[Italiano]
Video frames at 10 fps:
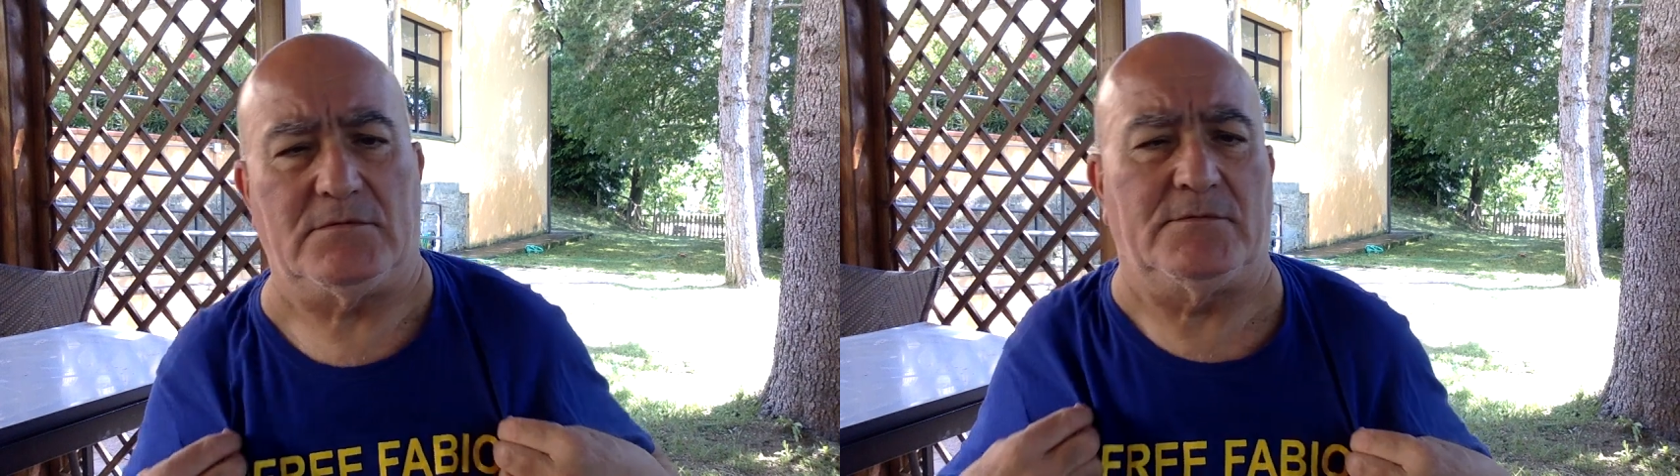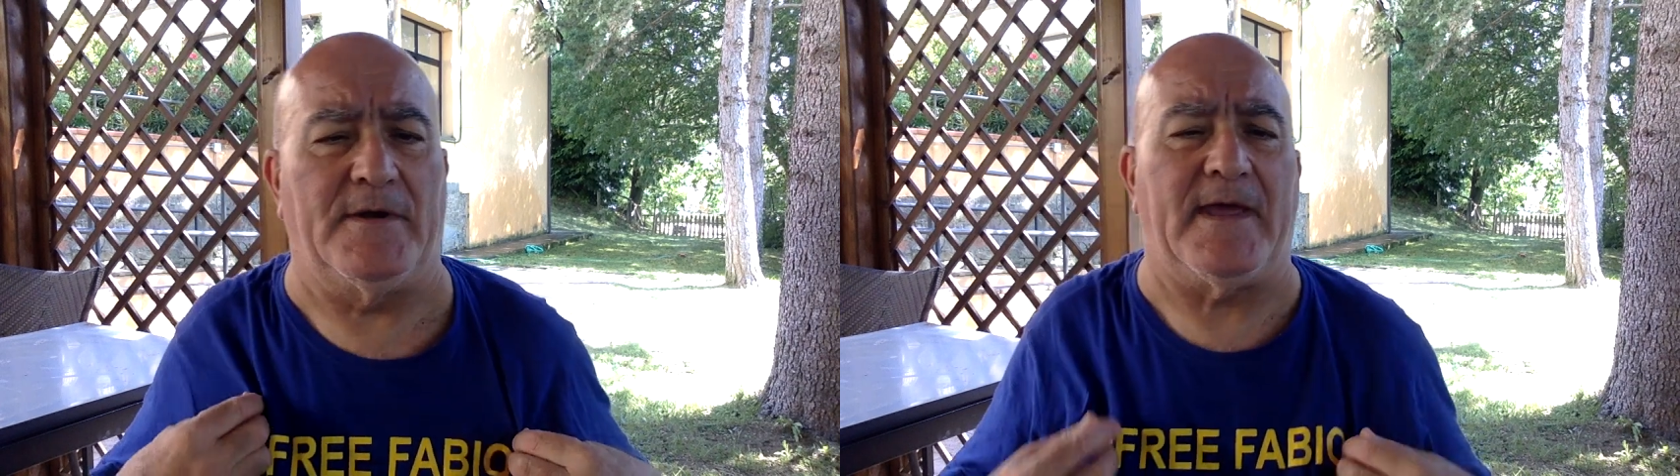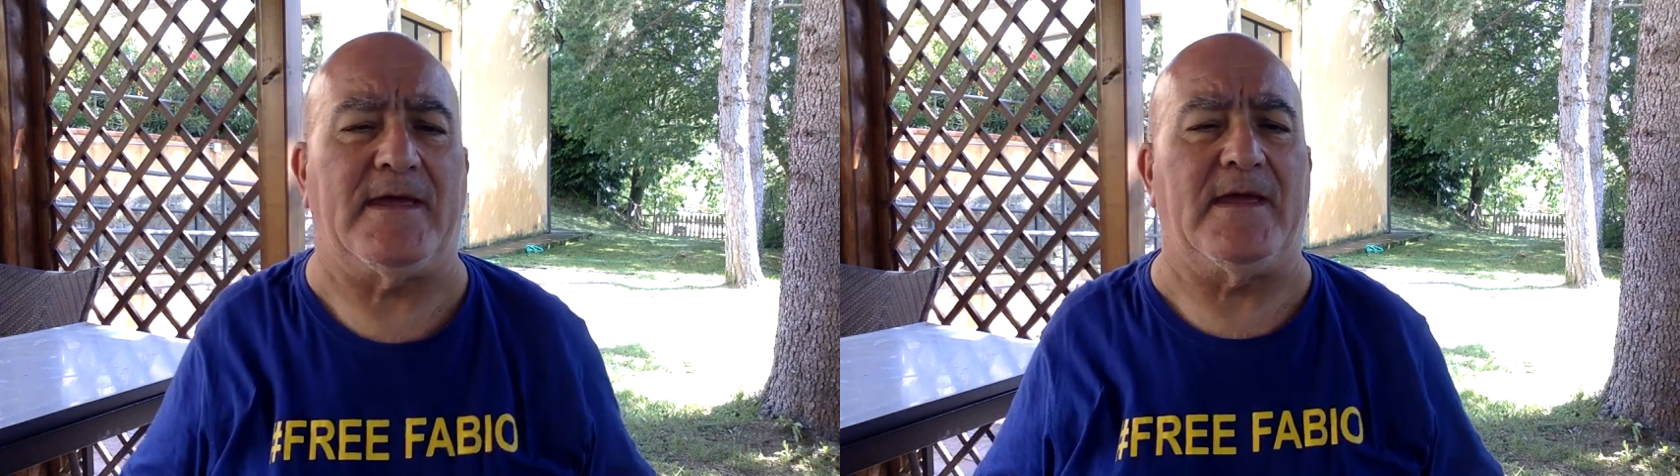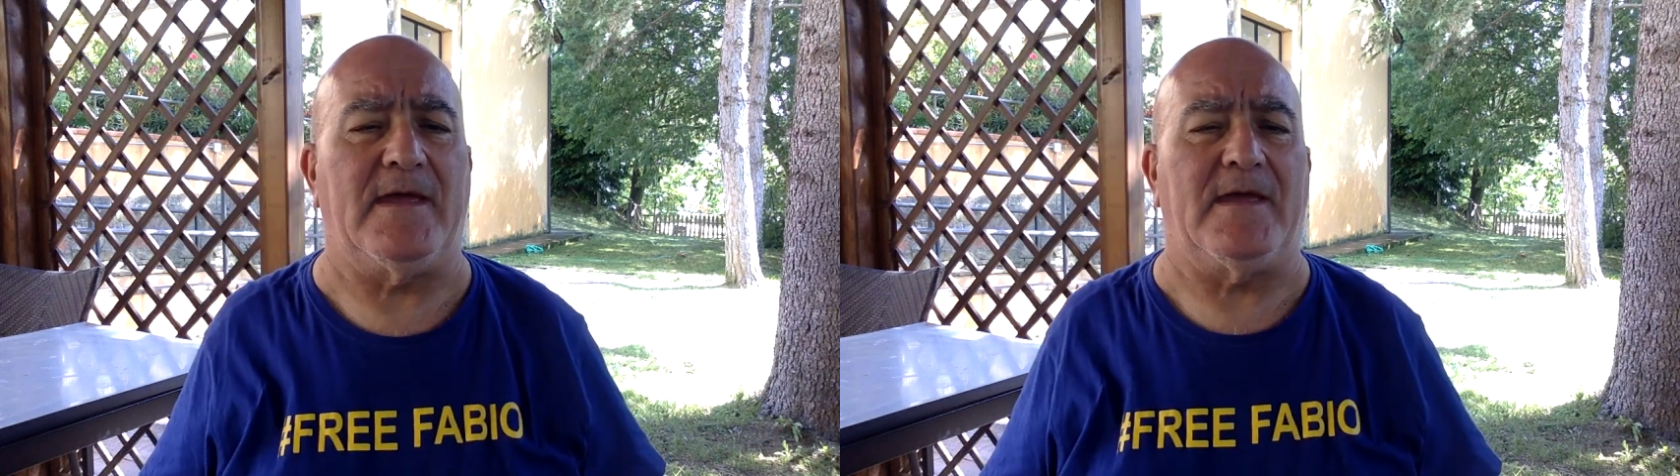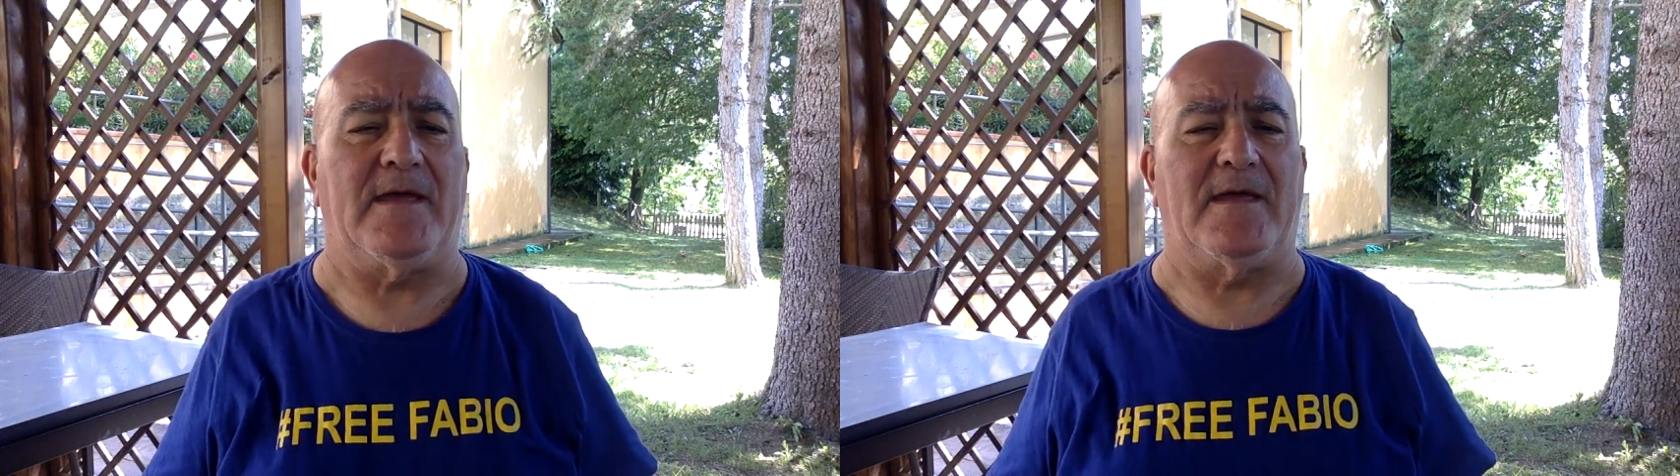non è
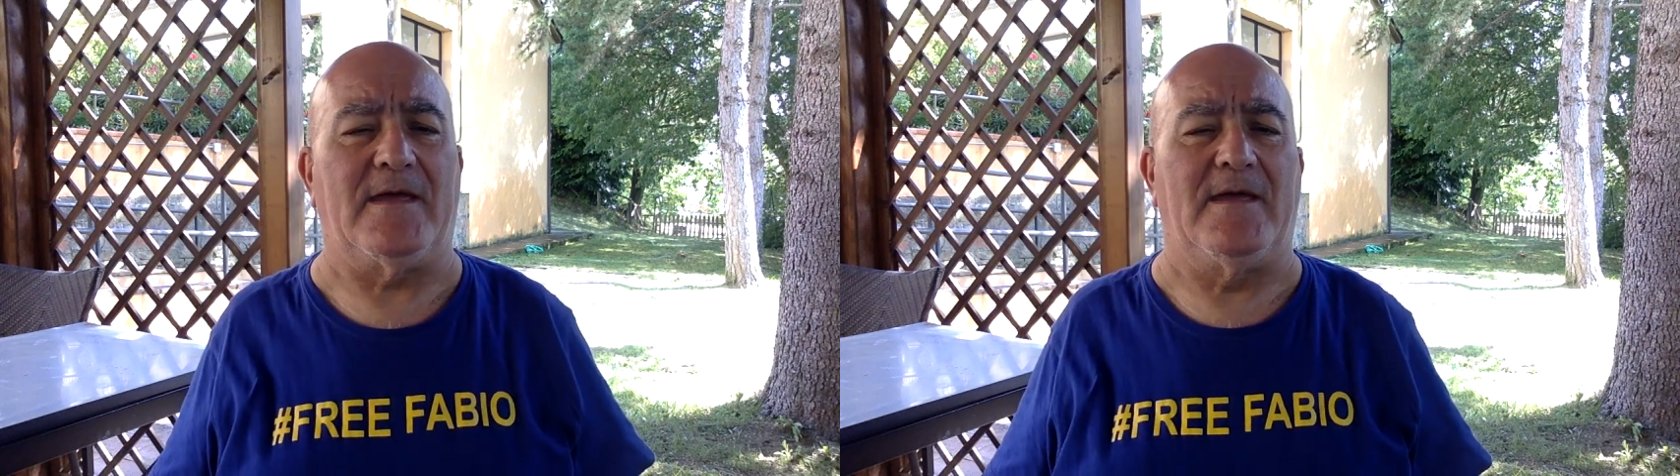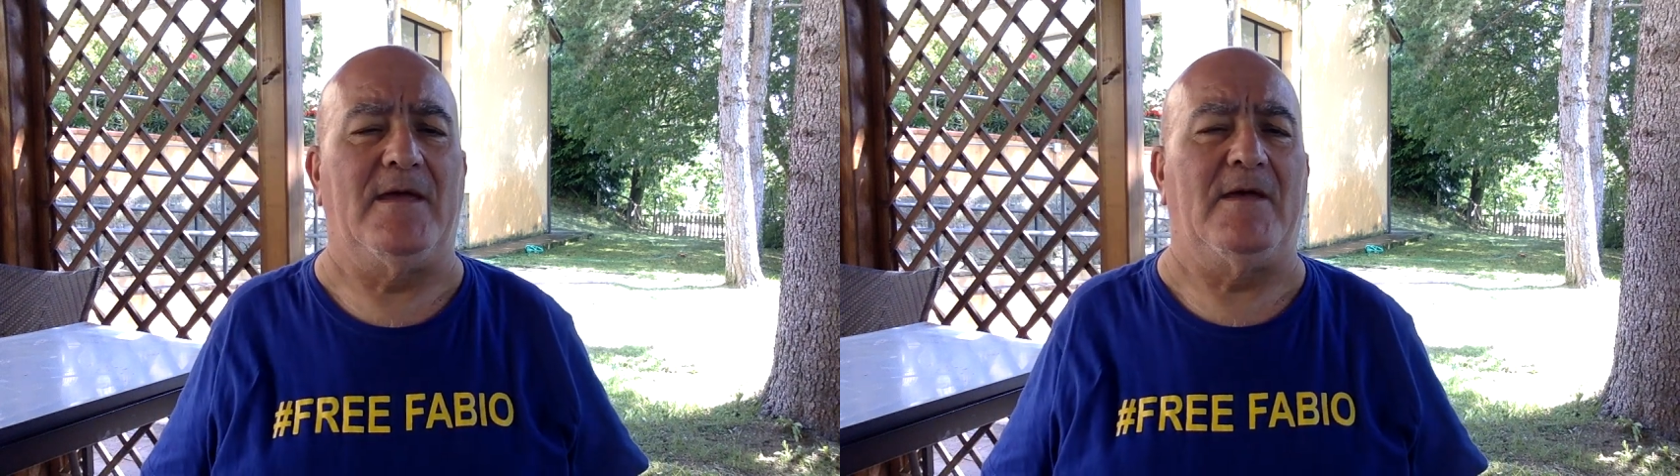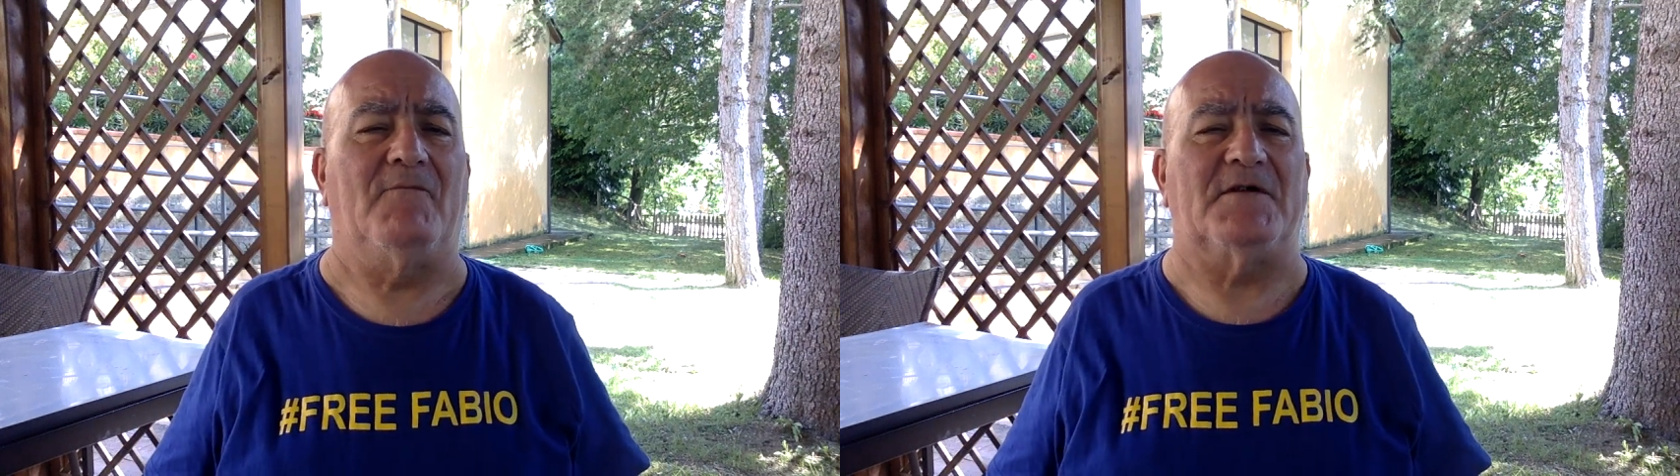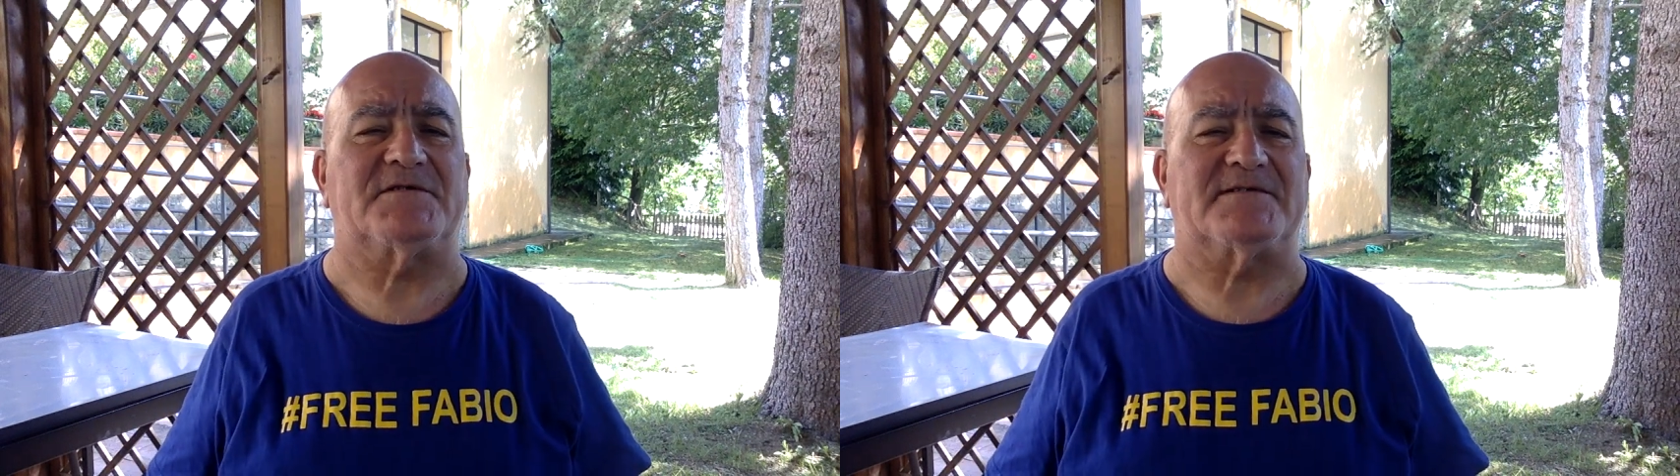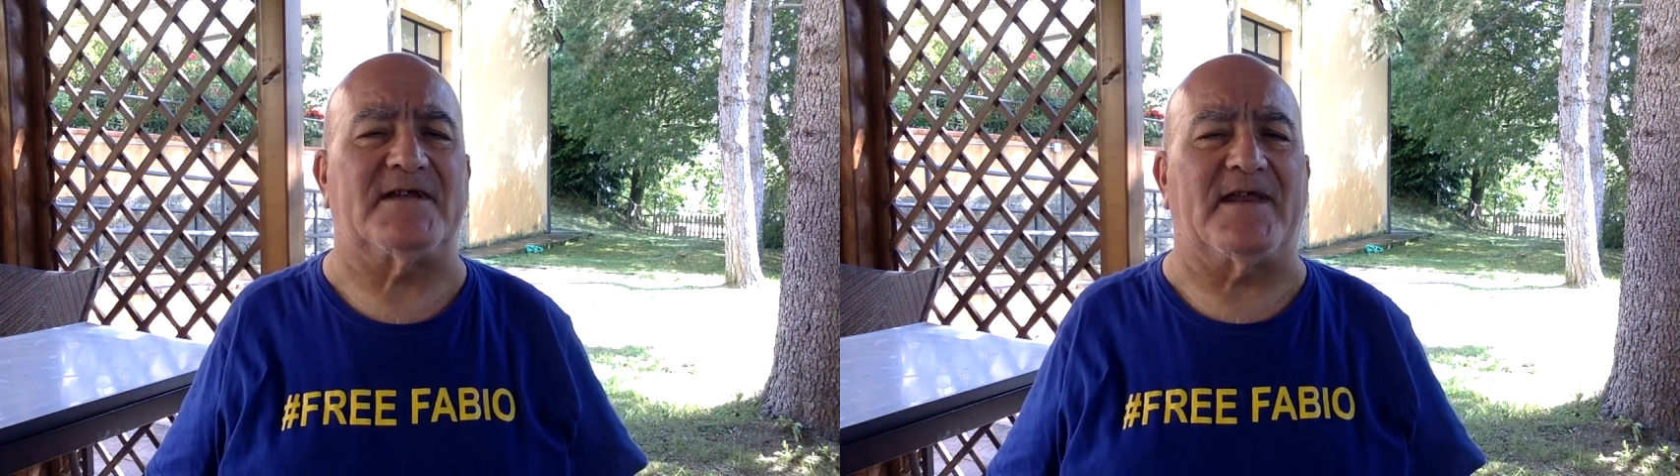che
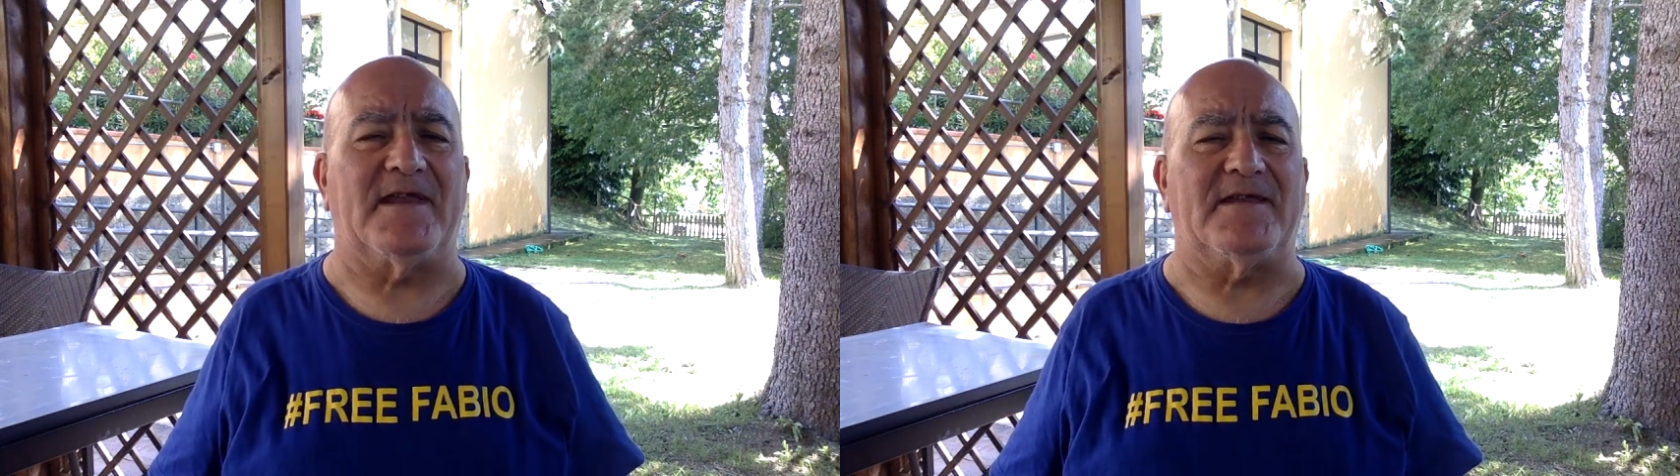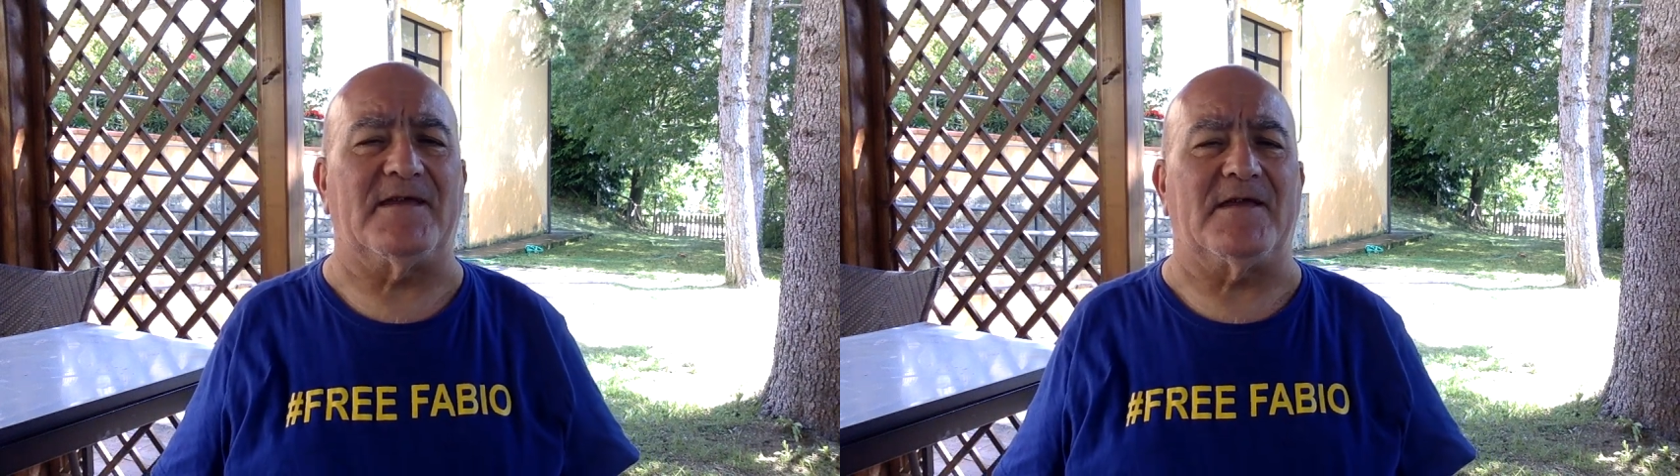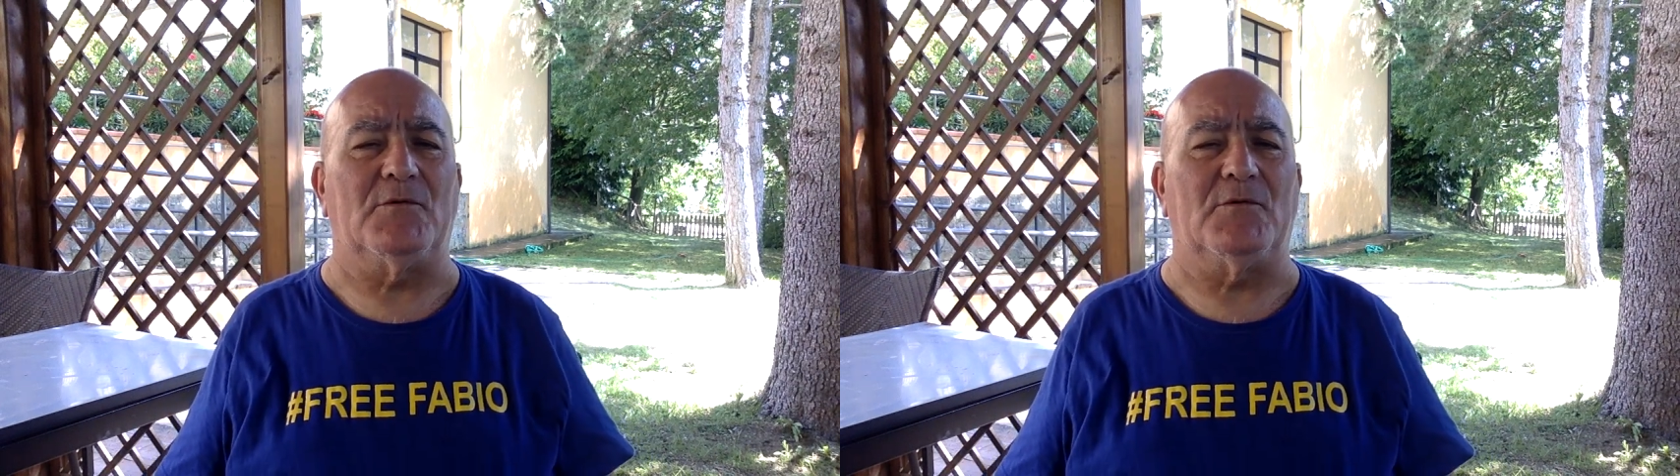faccia segreti che